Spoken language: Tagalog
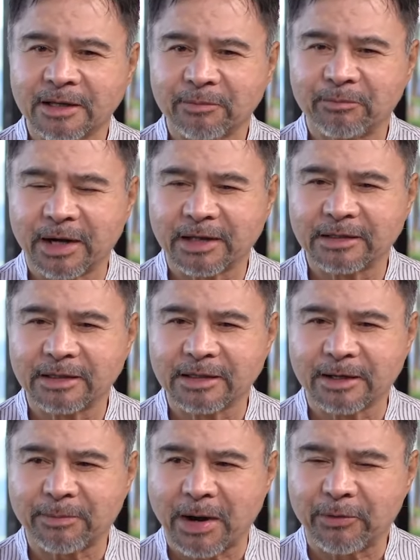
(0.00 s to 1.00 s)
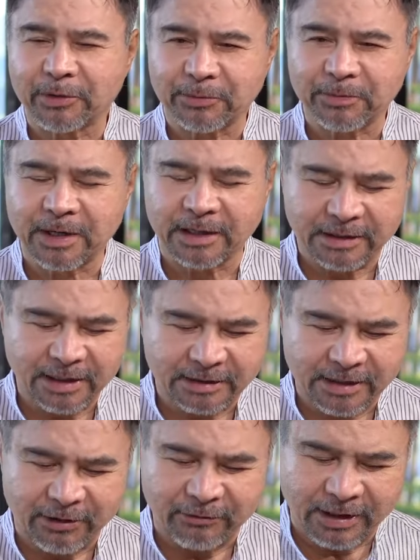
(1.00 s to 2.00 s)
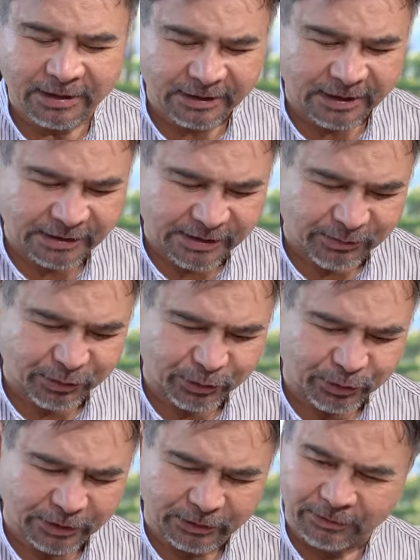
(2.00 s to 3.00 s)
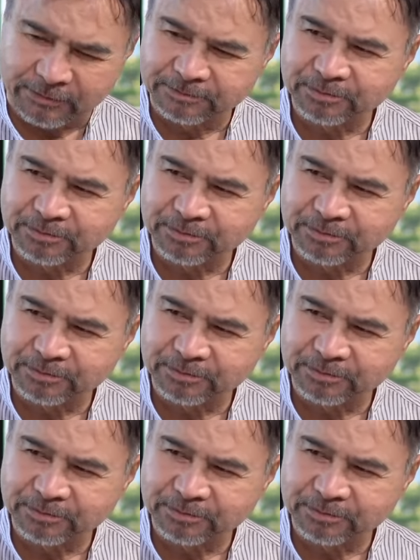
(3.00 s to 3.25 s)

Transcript: by the uh, power of God, kaya tayo lahat ay nasa mundong ito.